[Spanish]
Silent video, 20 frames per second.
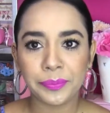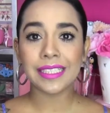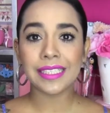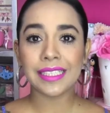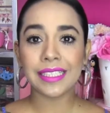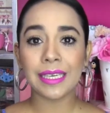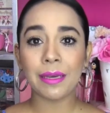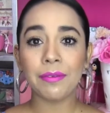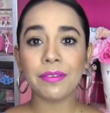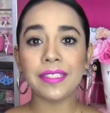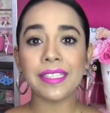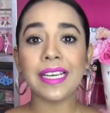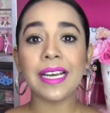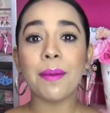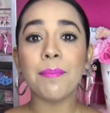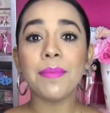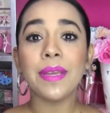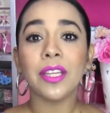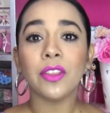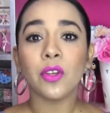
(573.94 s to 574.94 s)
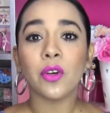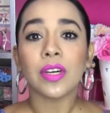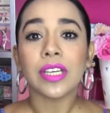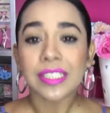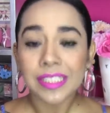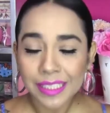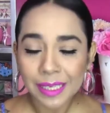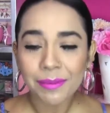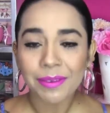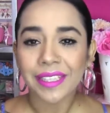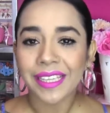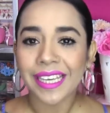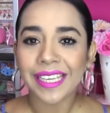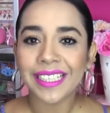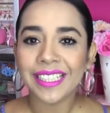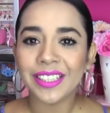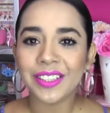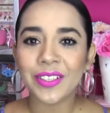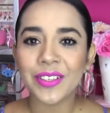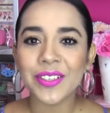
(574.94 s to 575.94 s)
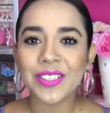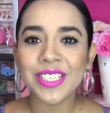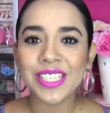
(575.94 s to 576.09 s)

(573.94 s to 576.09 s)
Así que sigan viendo este videito,